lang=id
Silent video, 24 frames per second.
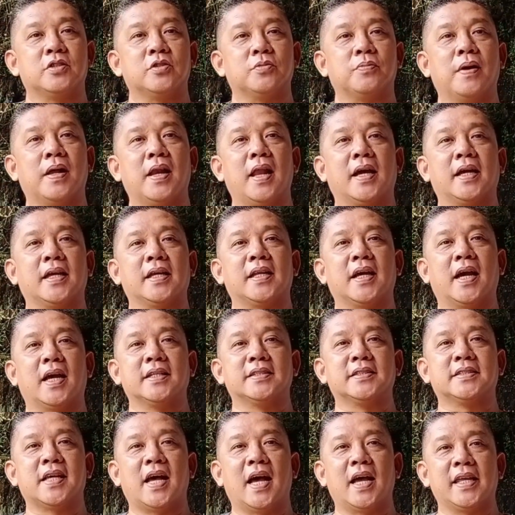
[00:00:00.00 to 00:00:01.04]
Jumpa lagi dengan
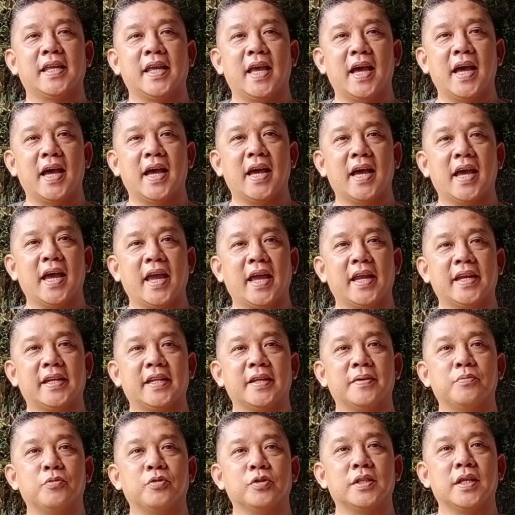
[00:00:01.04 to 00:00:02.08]
saya
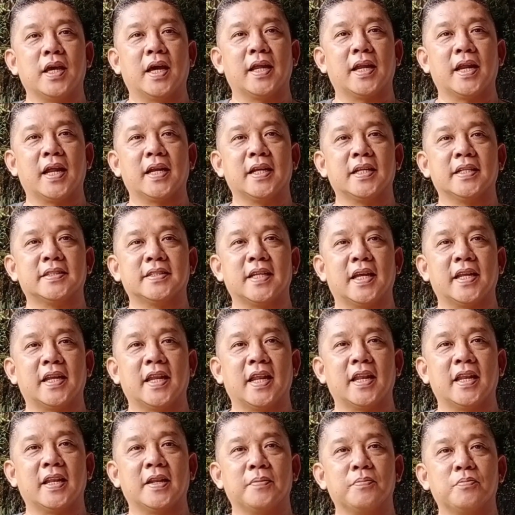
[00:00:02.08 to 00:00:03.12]
Edi Mutiara di
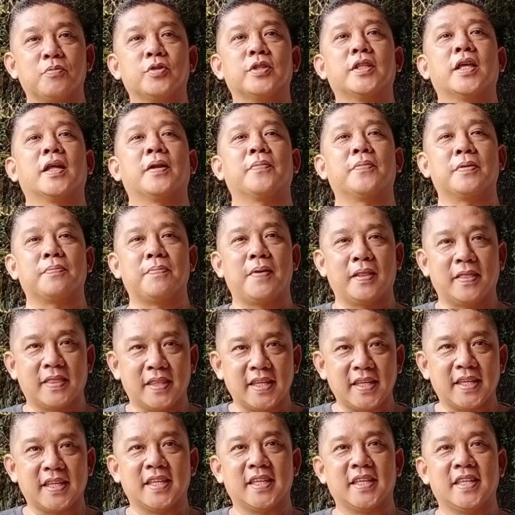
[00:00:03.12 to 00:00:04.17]
channel Mutiara
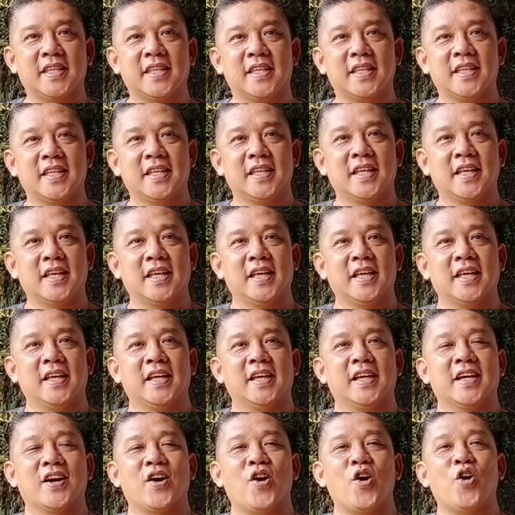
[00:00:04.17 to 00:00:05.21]
Berpati.
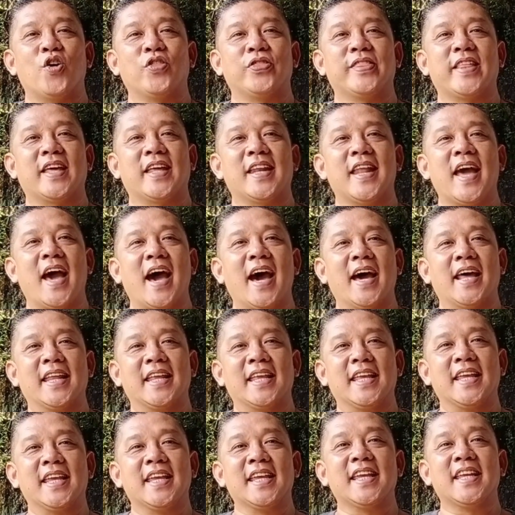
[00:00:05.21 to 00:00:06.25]
Konten
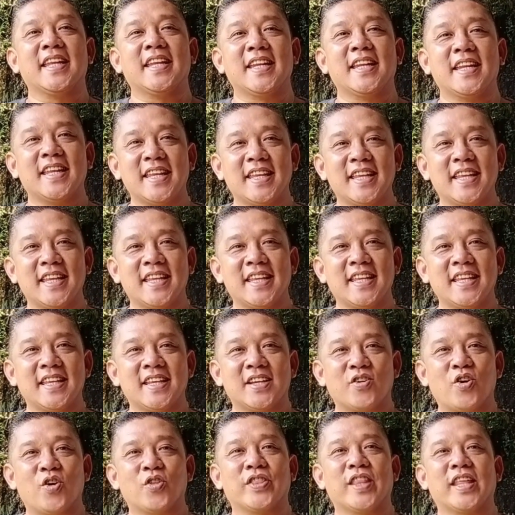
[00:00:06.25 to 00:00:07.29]
hari ini
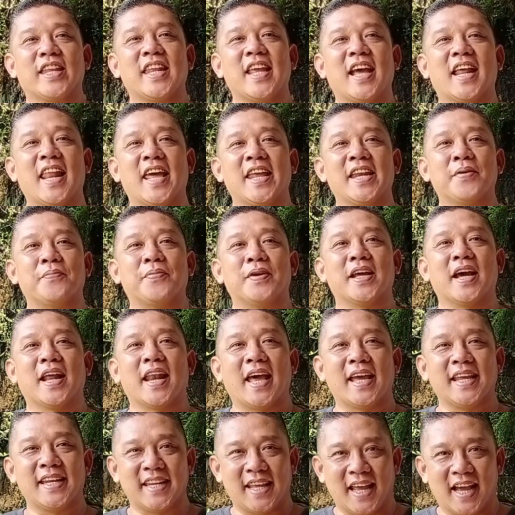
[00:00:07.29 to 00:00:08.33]
konten yang lain daripada yang
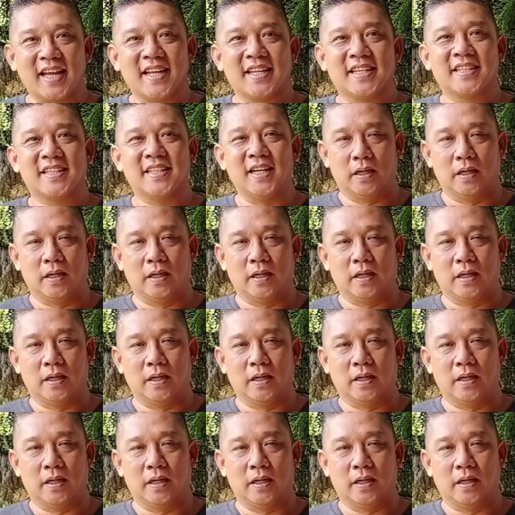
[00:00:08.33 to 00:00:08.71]
lain ya.